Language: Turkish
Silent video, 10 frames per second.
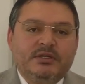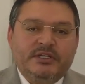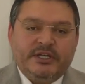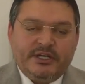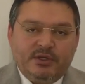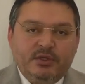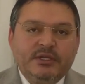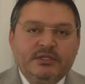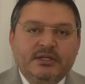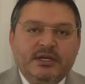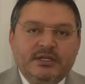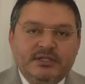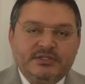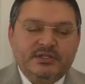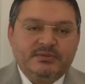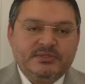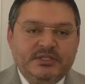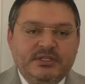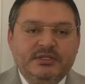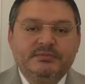Yaralı olan
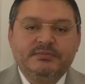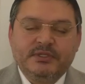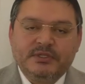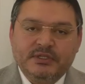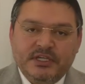kardeşlerimize de e,